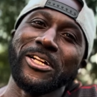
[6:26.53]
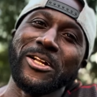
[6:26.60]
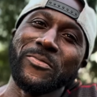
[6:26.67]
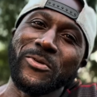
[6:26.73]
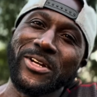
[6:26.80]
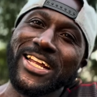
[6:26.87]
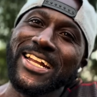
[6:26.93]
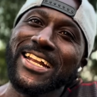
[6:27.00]
れで
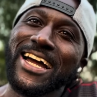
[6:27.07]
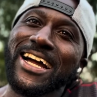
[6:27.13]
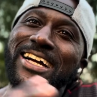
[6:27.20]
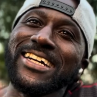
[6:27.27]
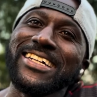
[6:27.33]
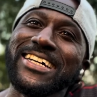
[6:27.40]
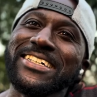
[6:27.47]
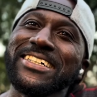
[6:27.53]
もね、長
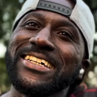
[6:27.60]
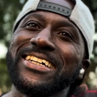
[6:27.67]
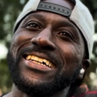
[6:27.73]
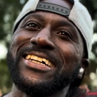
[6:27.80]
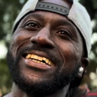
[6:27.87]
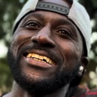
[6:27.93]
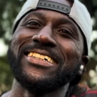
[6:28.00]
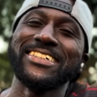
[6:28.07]
くなるか
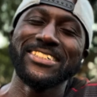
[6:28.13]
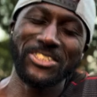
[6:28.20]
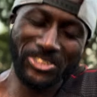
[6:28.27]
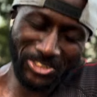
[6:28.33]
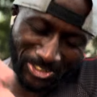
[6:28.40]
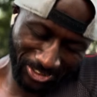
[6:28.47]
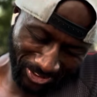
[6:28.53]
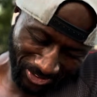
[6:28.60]
ら、
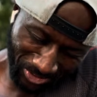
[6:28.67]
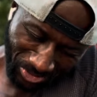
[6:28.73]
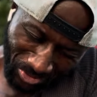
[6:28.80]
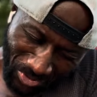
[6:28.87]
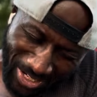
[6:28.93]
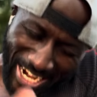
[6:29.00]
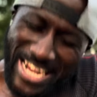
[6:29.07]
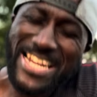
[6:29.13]
必
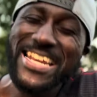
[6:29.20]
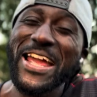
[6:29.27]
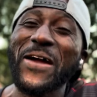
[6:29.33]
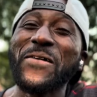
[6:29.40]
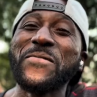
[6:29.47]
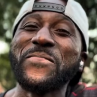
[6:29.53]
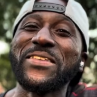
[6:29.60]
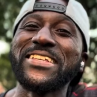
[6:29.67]
要ないんだよ。
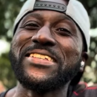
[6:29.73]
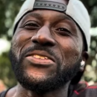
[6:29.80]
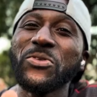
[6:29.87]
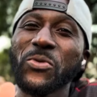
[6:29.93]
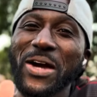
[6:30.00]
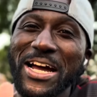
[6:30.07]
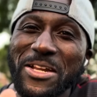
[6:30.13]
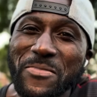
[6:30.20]

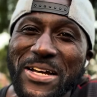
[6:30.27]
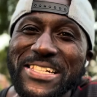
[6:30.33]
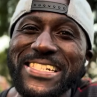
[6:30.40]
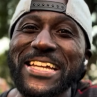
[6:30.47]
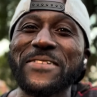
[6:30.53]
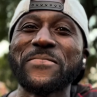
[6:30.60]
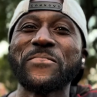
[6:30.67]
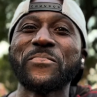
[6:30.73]
必要がありま
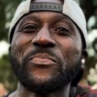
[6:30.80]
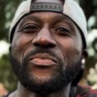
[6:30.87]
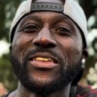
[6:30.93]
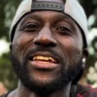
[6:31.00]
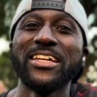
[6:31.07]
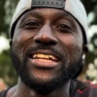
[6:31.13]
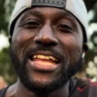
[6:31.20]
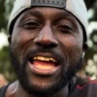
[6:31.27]
せん。
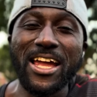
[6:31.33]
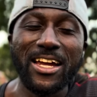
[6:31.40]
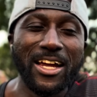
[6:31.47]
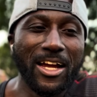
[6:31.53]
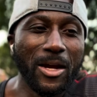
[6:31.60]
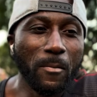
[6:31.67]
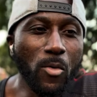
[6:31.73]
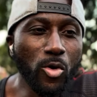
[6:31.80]
で、
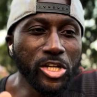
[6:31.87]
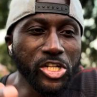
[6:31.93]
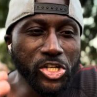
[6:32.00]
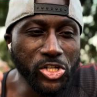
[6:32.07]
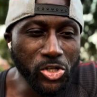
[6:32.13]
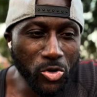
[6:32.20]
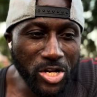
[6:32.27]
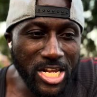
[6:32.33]
もう一
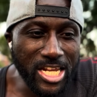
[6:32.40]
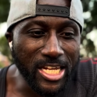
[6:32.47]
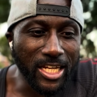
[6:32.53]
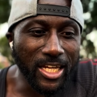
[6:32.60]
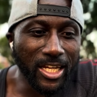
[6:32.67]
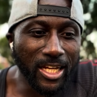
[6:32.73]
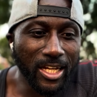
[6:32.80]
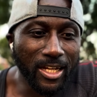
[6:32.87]
緒に
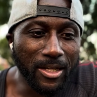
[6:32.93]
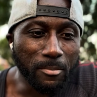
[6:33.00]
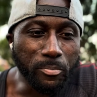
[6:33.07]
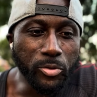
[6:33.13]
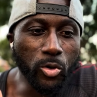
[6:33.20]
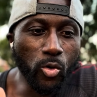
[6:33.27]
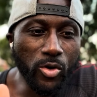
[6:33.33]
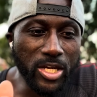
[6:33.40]

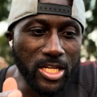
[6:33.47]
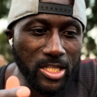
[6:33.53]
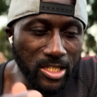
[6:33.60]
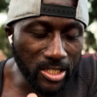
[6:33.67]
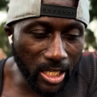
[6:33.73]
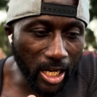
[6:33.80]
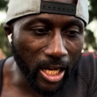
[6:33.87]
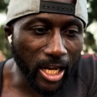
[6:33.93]
病院
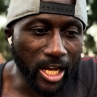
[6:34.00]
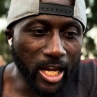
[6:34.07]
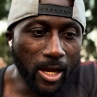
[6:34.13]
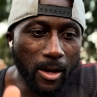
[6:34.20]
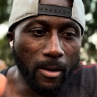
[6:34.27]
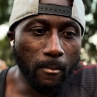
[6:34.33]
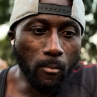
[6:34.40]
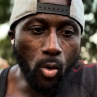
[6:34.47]
行って、
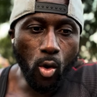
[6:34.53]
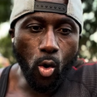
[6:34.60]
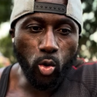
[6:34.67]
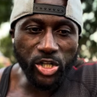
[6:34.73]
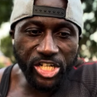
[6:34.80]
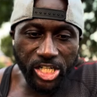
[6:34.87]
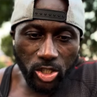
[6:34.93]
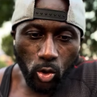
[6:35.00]
もう
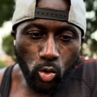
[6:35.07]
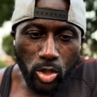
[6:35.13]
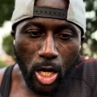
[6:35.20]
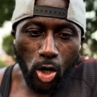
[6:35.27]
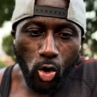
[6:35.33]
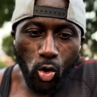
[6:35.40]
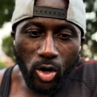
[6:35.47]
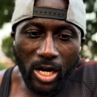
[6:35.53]
押し込ん
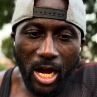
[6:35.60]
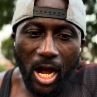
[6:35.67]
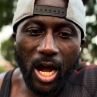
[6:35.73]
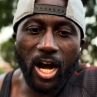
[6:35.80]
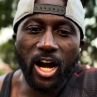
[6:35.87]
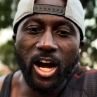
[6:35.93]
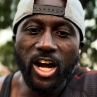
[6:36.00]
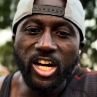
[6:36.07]
だろう
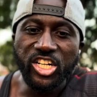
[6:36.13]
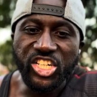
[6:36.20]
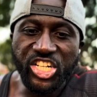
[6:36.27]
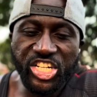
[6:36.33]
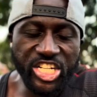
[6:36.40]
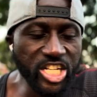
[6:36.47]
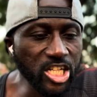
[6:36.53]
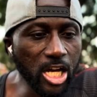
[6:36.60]
か、
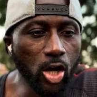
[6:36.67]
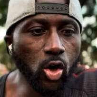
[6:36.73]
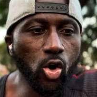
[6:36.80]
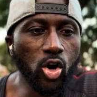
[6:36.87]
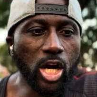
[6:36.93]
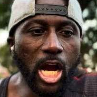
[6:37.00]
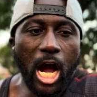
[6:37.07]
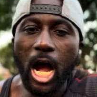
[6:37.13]
血だ
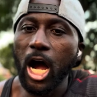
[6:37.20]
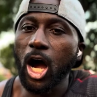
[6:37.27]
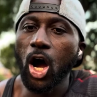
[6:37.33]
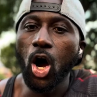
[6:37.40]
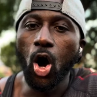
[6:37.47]
ろうか、